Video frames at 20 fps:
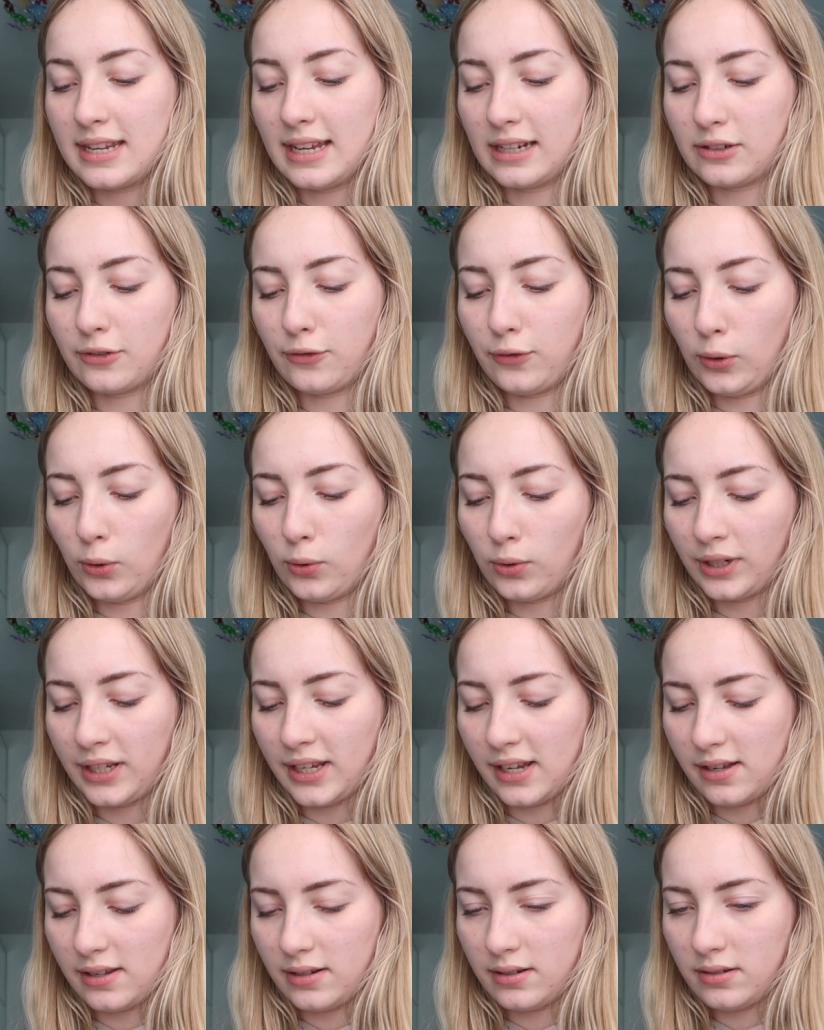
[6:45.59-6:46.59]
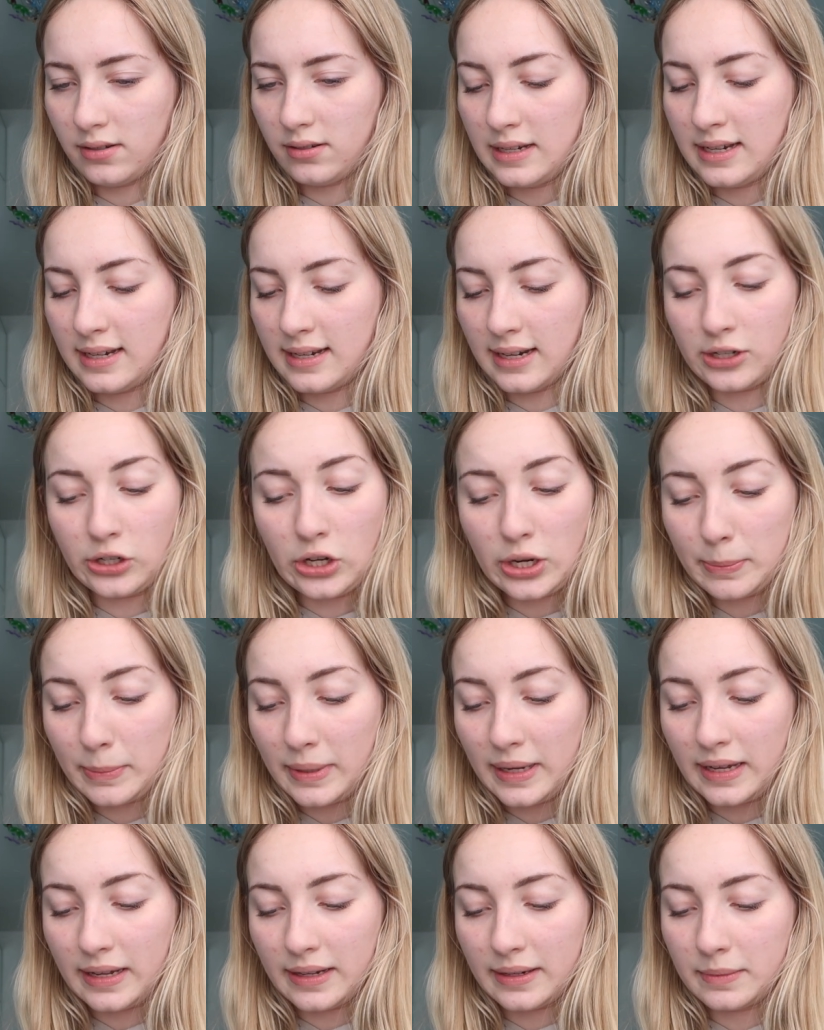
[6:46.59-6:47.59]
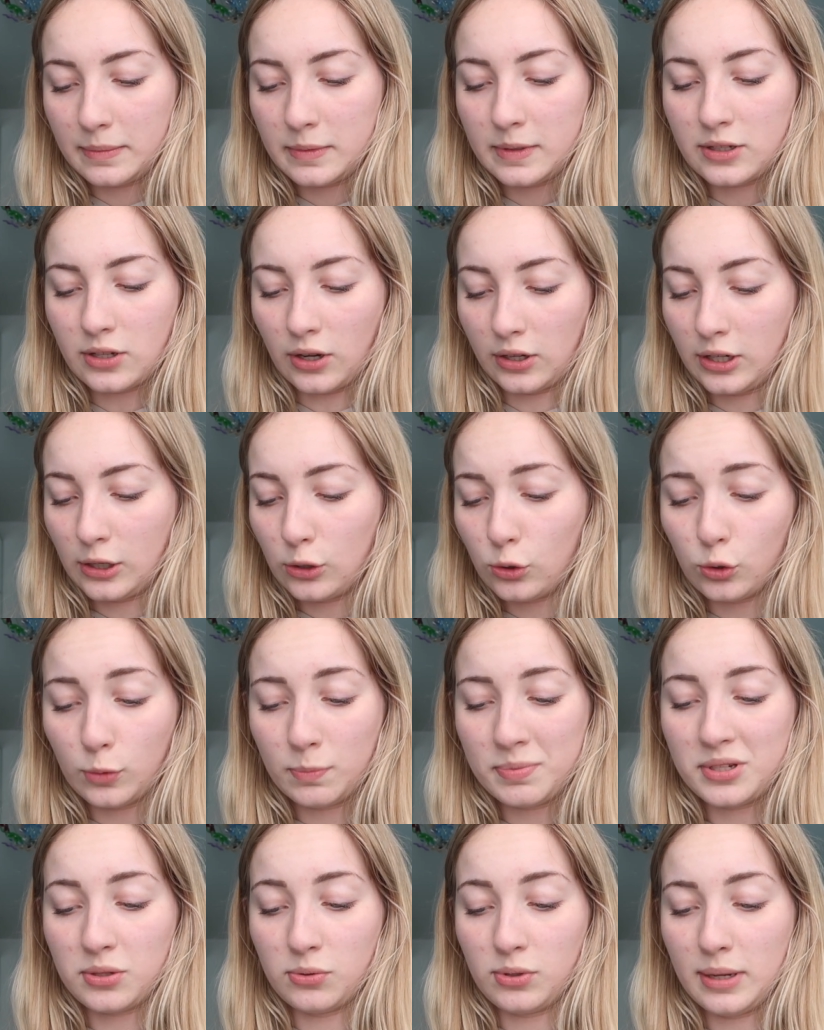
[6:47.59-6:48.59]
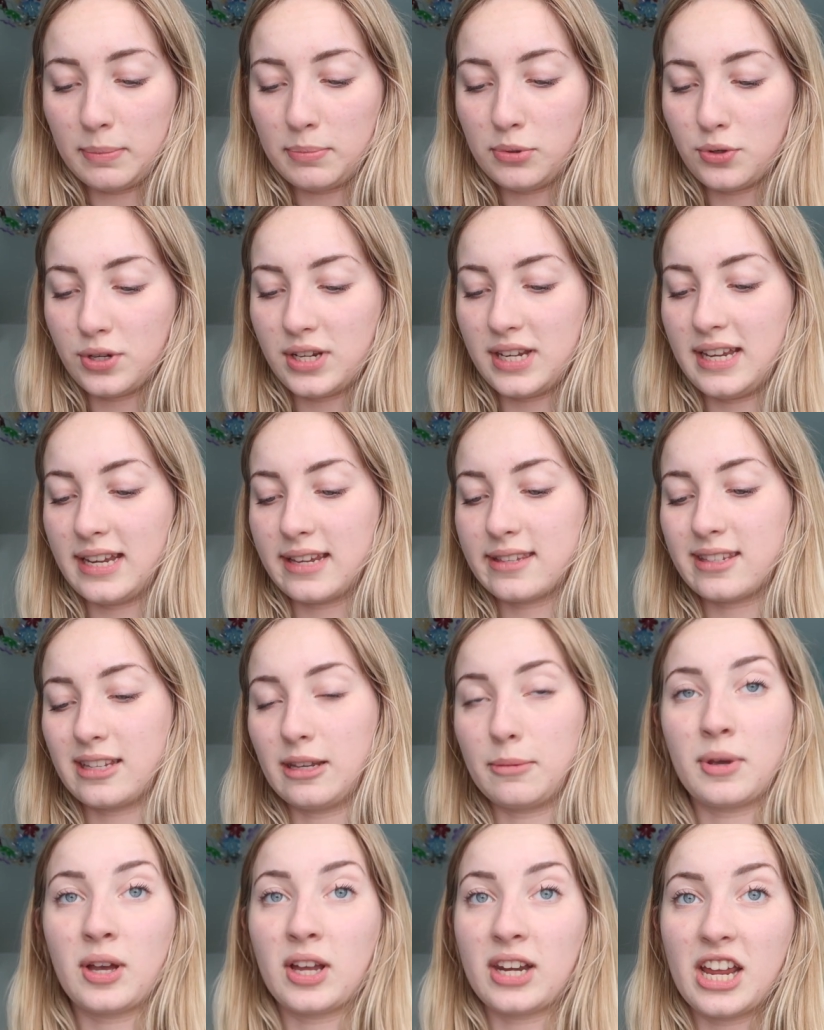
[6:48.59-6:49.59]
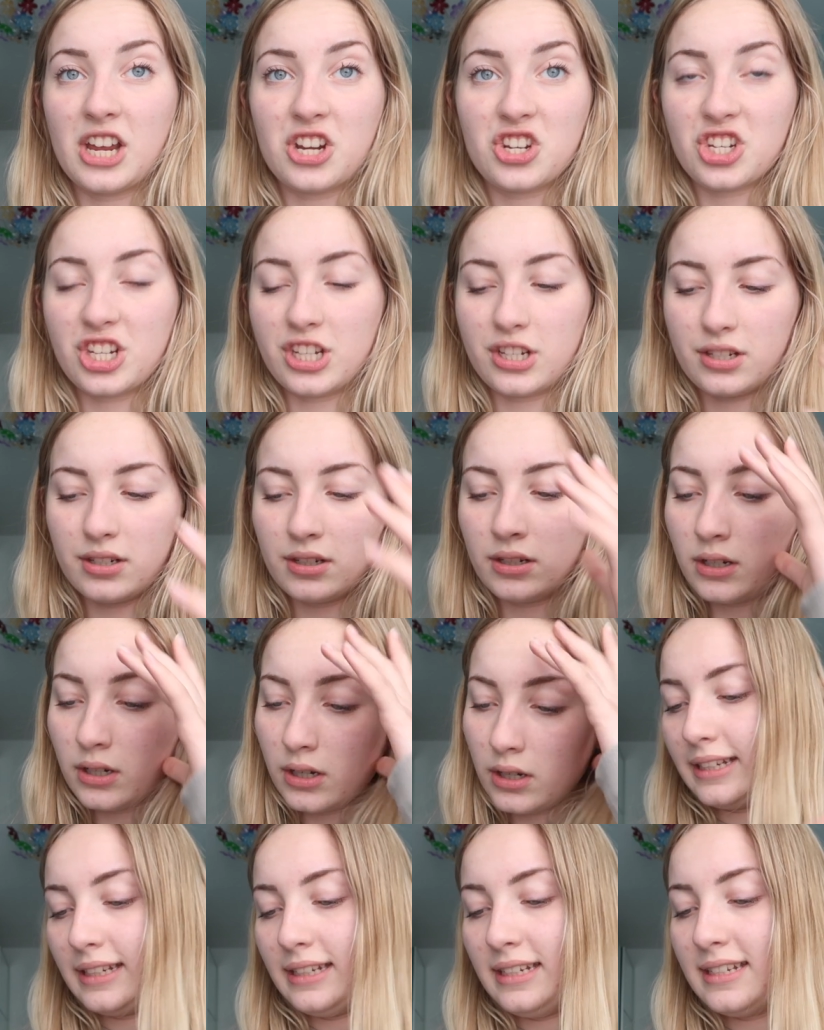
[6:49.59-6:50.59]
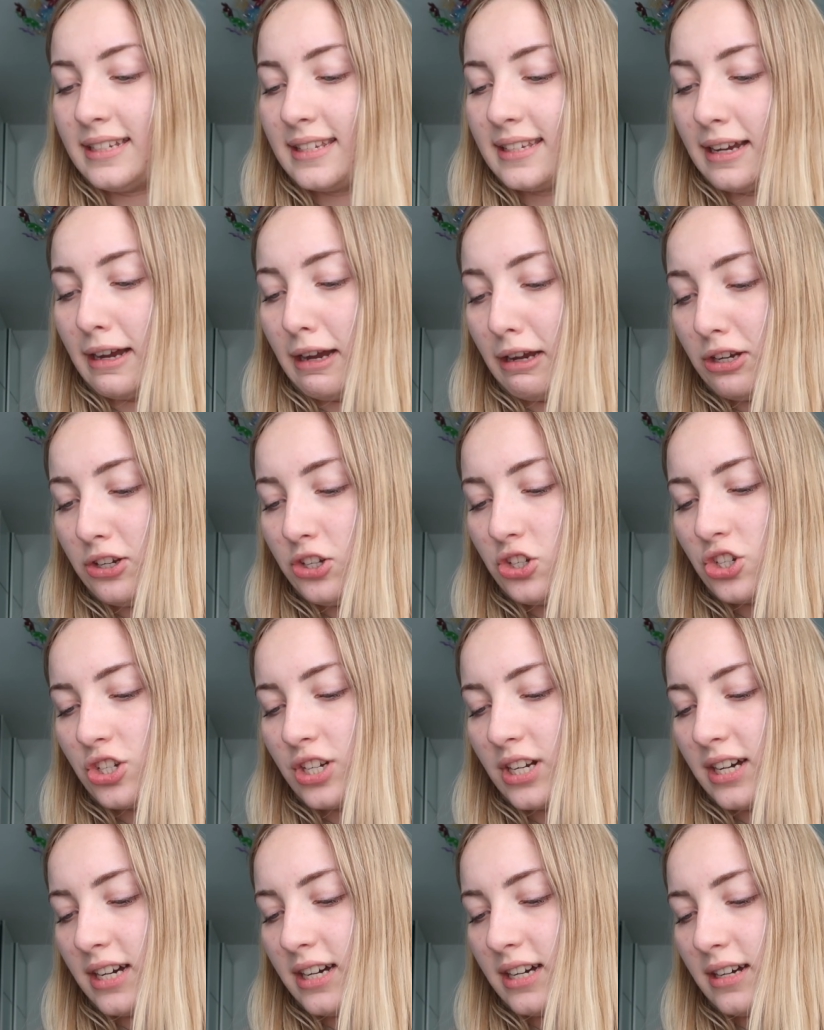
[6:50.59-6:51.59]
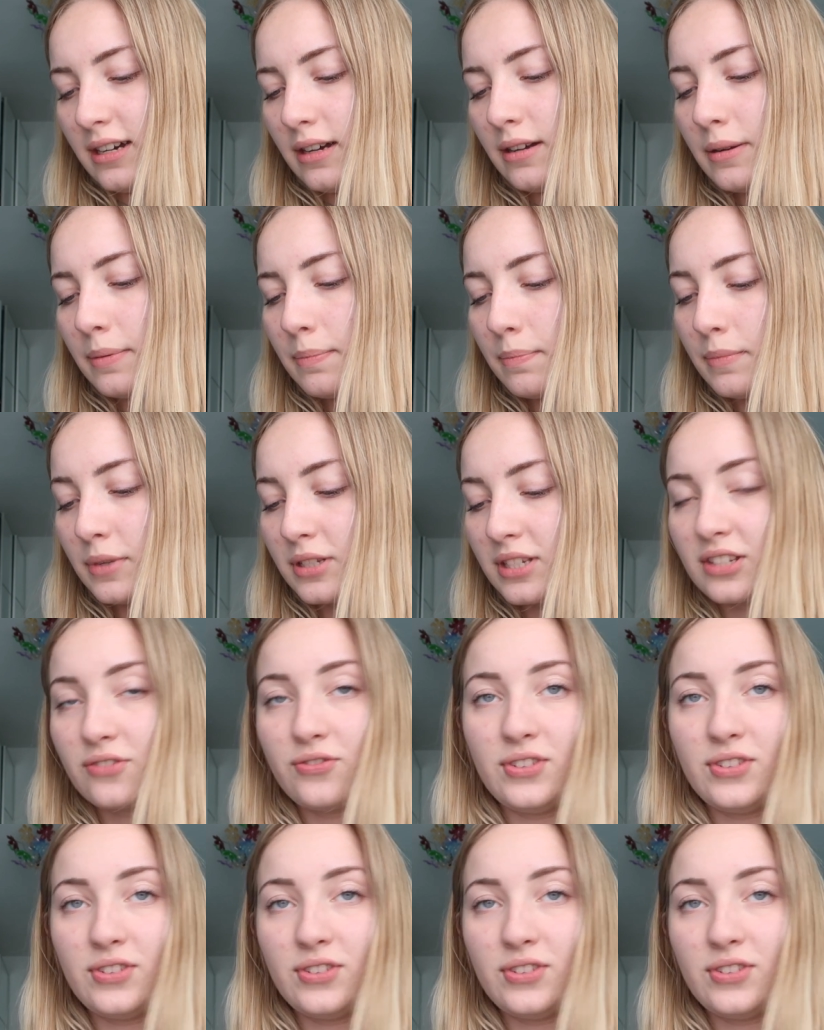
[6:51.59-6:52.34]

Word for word: Ich hatte Florian, Tina Neumann, Sonny Loops, Julia Beauty X, Kim Kardashian, Enisa, Ishtar, Mrs.